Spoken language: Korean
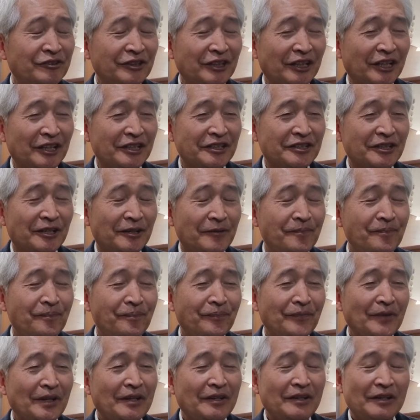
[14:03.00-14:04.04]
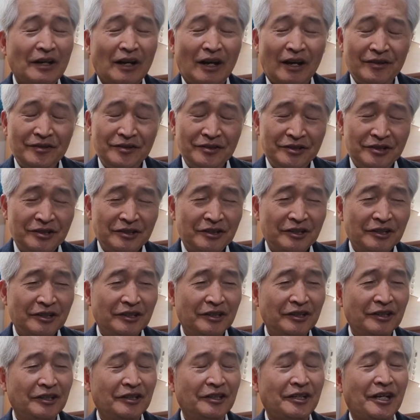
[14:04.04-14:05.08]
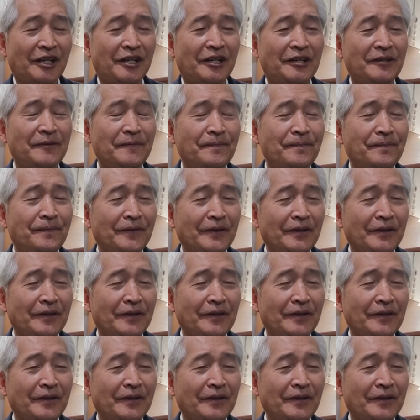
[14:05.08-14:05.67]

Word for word: 주님께서 안식일에